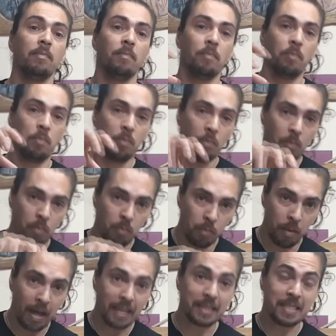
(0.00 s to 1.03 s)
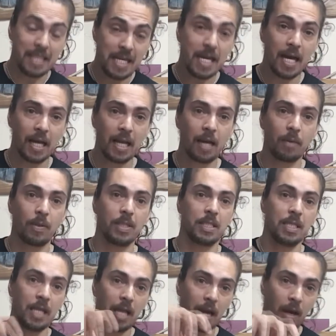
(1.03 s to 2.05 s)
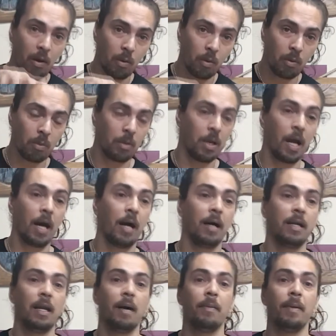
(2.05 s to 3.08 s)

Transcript: vacía la cuartilla la la,